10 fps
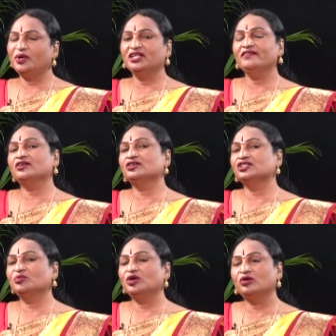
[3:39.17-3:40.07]
పదవి
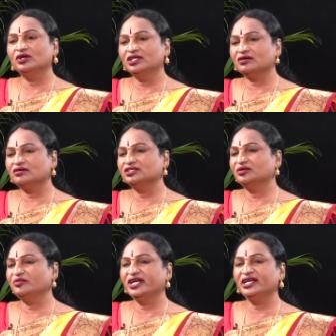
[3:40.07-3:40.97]
కోసమో హోదా
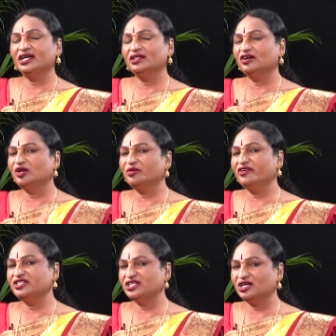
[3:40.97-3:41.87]
కోసమో ఇంకేదో
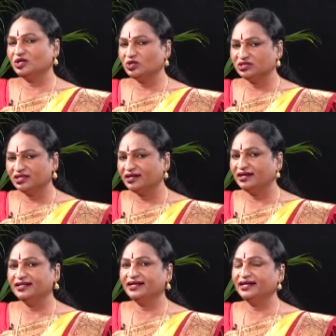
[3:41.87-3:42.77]
అనుభవించడం కోసం
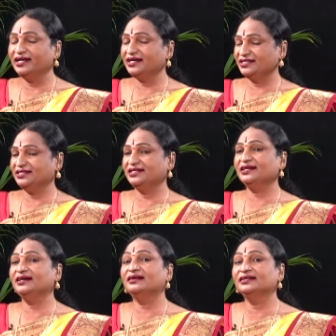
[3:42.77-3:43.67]
కాదు కానీ
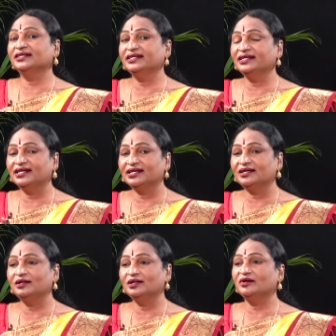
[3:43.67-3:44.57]
ఖచ్చితంగా రాజకీయ
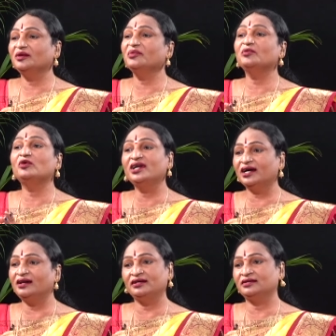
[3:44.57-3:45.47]
రంగంలో కూడా మేము
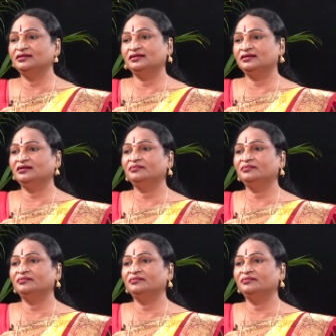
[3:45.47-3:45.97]
ఉండాలనుకుంటున్నాం